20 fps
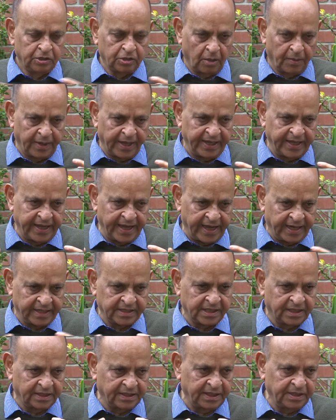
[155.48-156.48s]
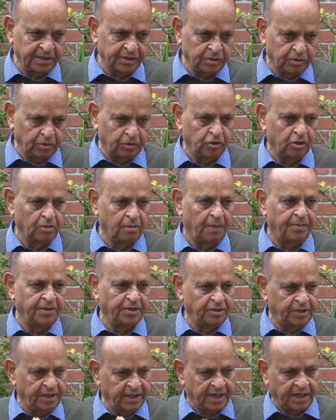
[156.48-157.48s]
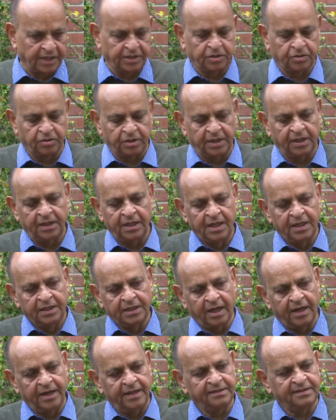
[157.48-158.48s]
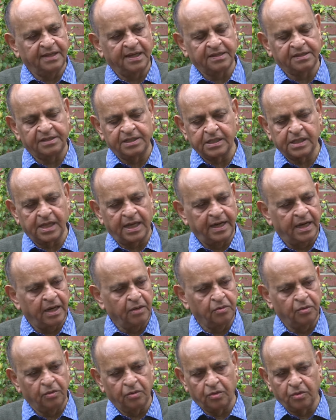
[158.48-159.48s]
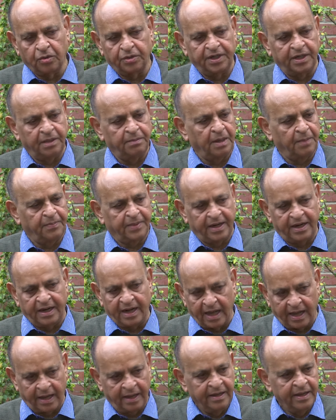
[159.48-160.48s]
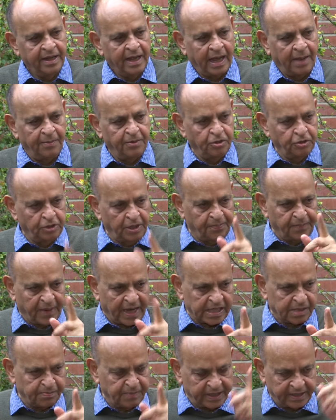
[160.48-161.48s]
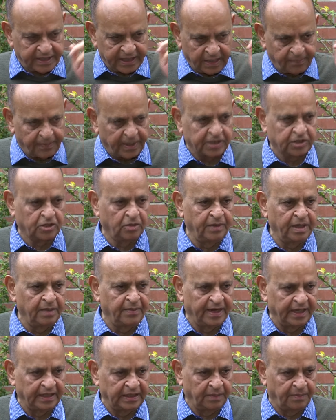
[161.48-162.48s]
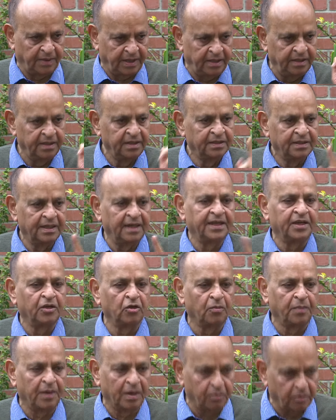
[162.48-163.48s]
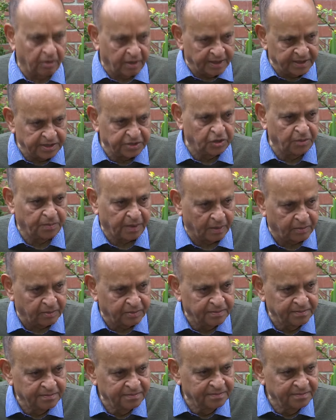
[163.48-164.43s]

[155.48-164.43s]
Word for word: সবাইকে একসাথে সুন্দরভাবে যদি কাজ করে তাহলে সাকসেস আনা কোনো কঠিন ব্যাপার না আমি যদি পাঁচ বেড থেকে পাঁচশো বেড বানাইতে পারি তাহলে কেন পারবো না নিশ্চয়ই পারবো